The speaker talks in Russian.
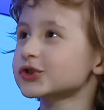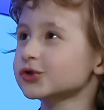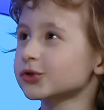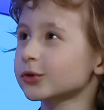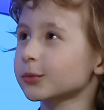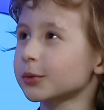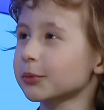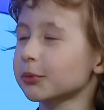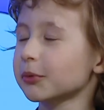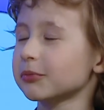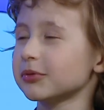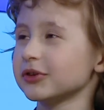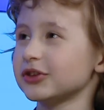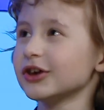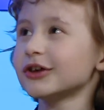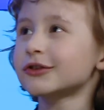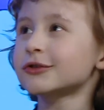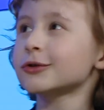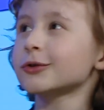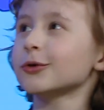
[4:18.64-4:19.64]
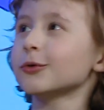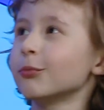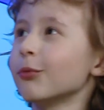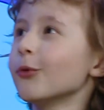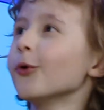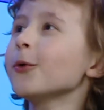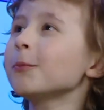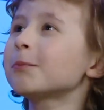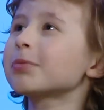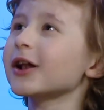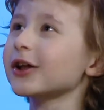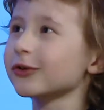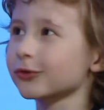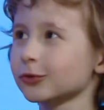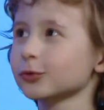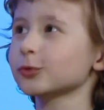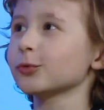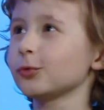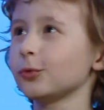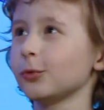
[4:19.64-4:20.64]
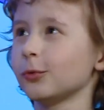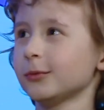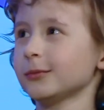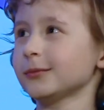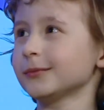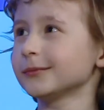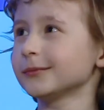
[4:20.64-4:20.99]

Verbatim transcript: чтобы победить любую простуду.